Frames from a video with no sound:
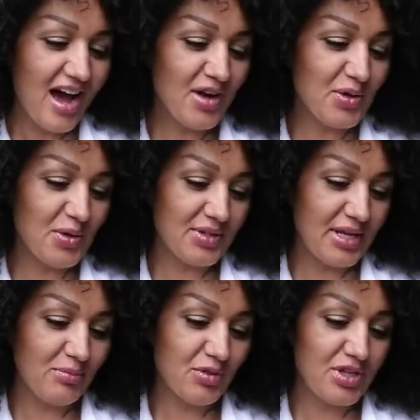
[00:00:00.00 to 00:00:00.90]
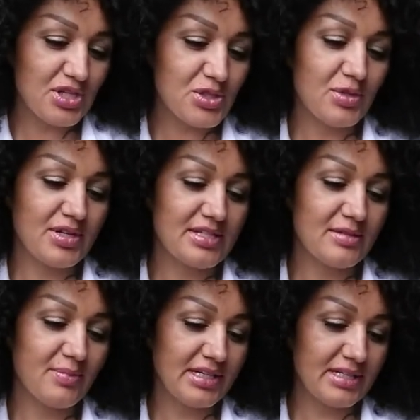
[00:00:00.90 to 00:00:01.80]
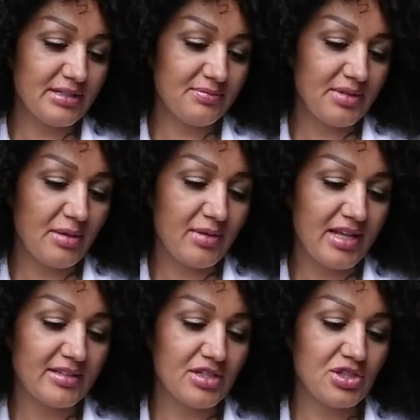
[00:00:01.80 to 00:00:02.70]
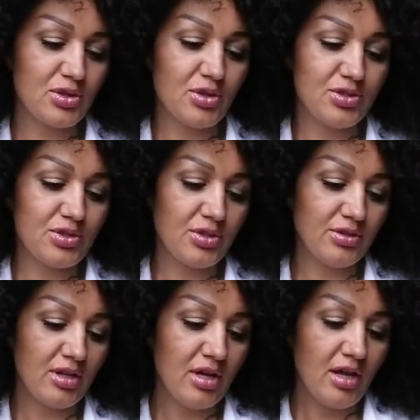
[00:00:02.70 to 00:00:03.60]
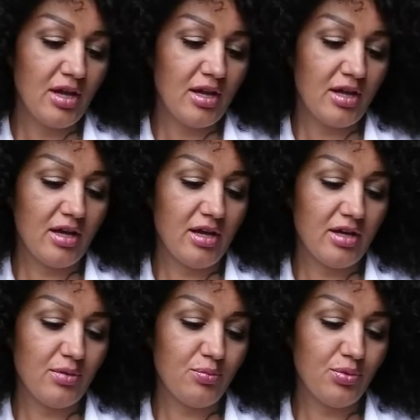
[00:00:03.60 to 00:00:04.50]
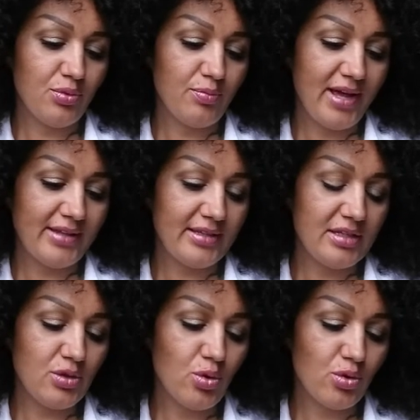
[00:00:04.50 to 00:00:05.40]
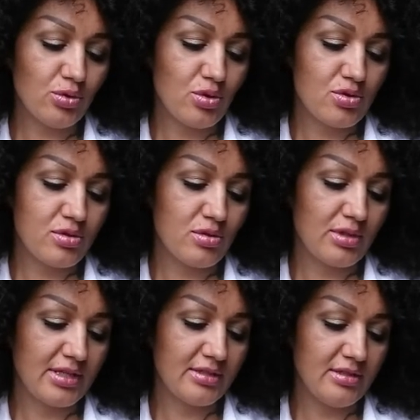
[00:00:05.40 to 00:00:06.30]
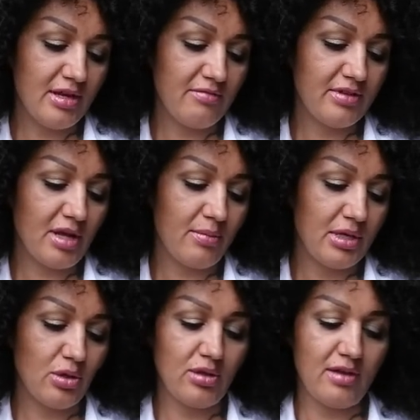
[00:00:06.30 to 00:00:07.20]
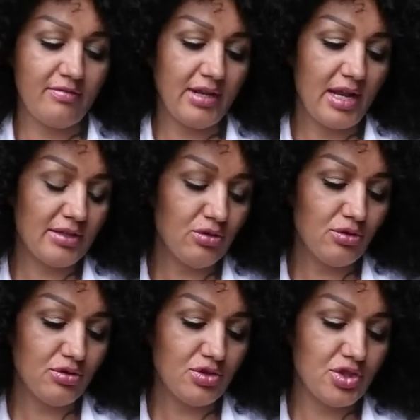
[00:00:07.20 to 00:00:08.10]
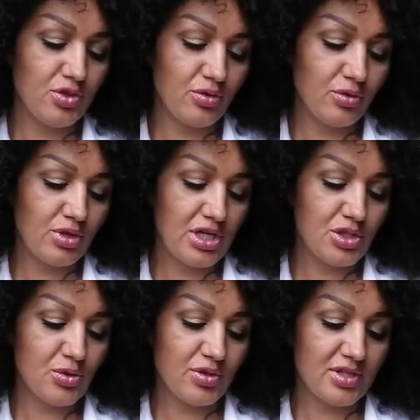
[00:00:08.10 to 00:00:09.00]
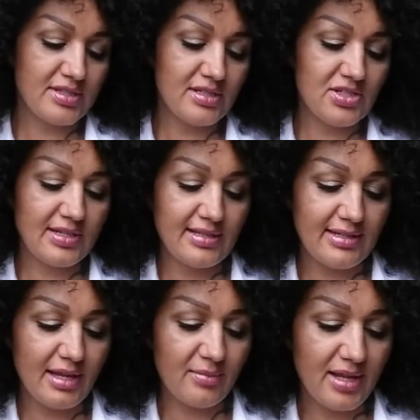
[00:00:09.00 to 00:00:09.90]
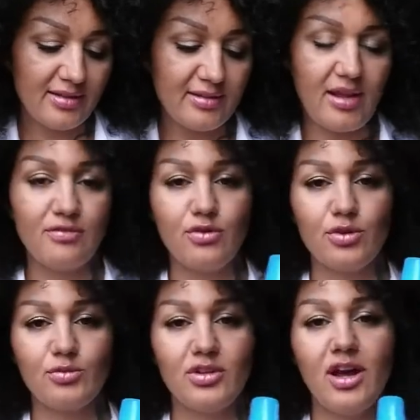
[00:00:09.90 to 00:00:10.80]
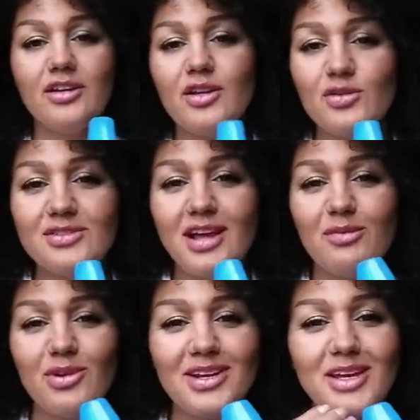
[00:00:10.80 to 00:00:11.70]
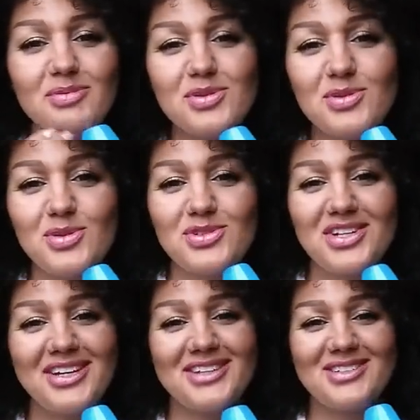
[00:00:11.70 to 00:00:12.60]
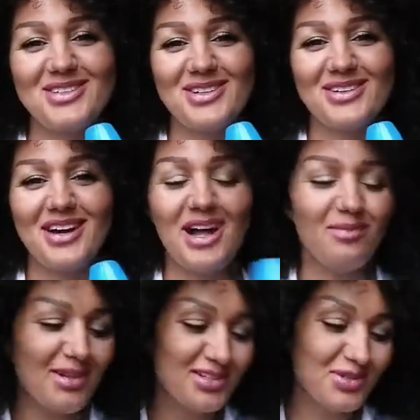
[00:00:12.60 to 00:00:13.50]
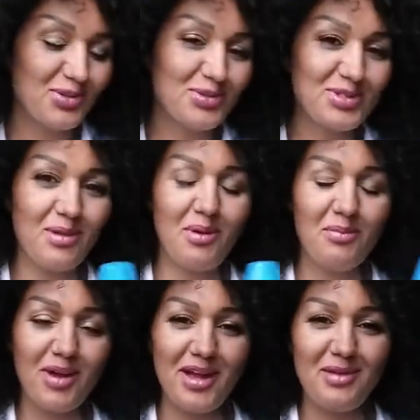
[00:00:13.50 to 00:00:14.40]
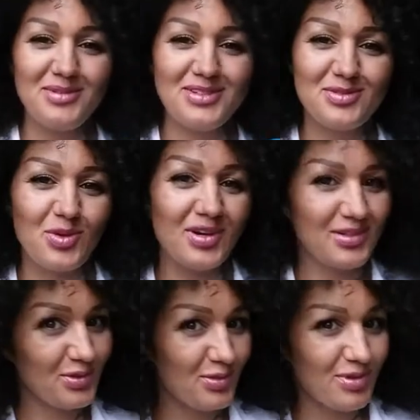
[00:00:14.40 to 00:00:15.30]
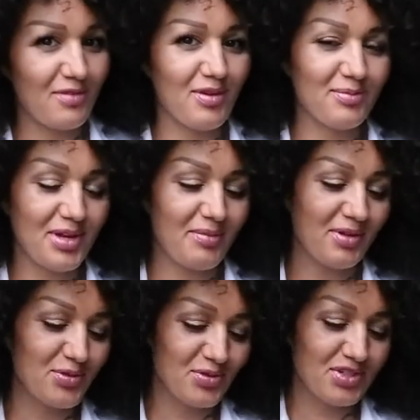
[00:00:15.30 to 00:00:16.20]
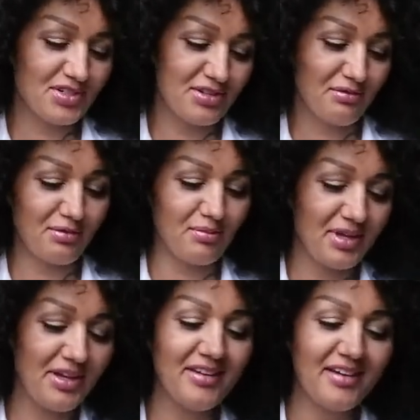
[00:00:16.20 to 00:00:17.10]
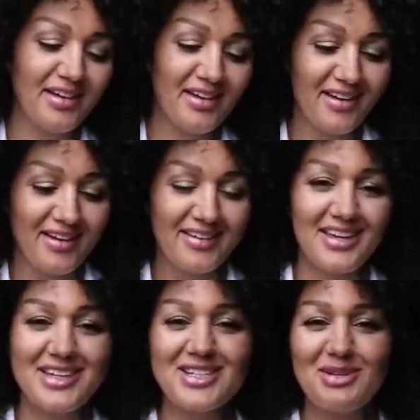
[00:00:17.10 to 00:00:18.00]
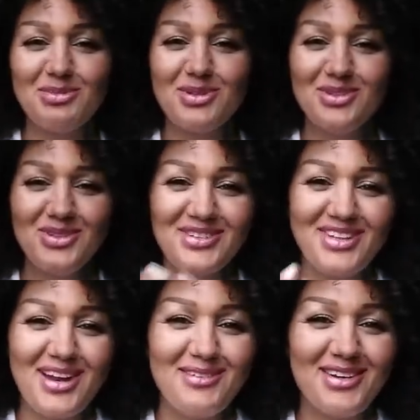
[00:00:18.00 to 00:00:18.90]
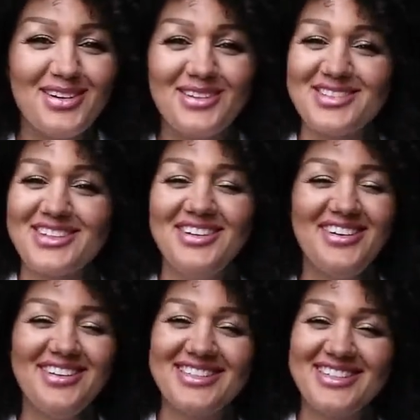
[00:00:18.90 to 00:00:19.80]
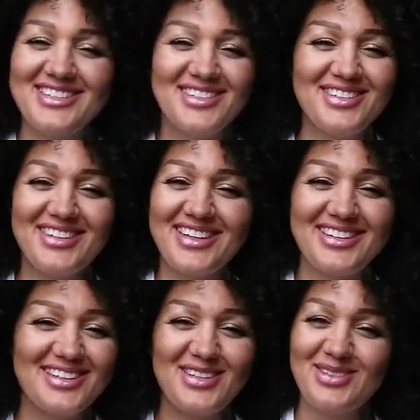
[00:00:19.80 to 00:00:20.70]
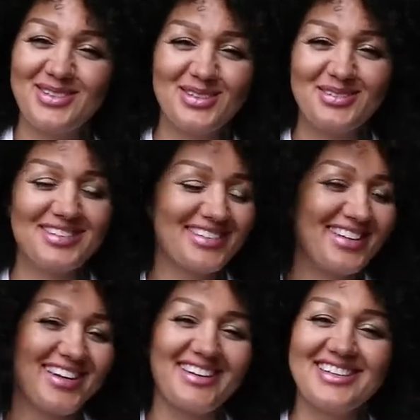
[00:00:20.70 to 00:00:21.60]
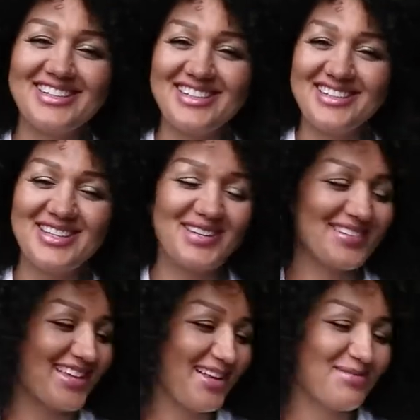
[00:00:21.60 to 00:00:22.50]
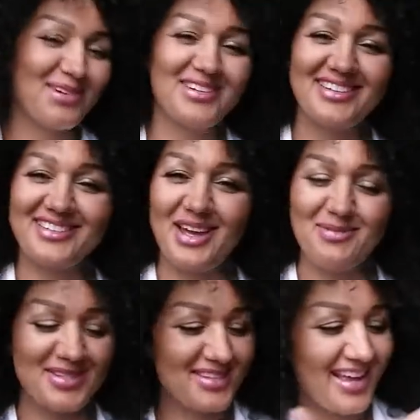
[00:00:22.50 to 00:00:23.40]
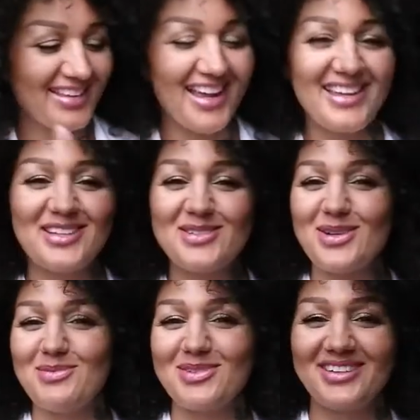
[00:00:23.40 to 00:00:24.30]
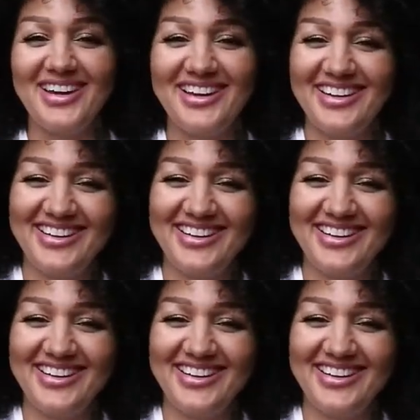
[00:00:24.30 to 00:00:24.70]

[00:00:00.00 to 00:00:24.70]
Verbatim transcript: Arko Nem Güneş Sonrası Bakım Nemlendirici Losyon. E, bu bendeki yoğurt özlü olanı, ev vitamini olan falan diyor. C güneş sonrası cildi nemlendiren formül. Ay ne güzel böyle hepsi Türkçe yazıyor. Almanca olduğu zaman baya bir zorlanıyorum kafamda hemen Türkçe'ye çevirmeye. Keşke bütün ürünler böyle olsa. Aa siz Türkiye'deki YouTuber'lar işiniz ne güzel böyle. Hepsi zaten yazıyor burada.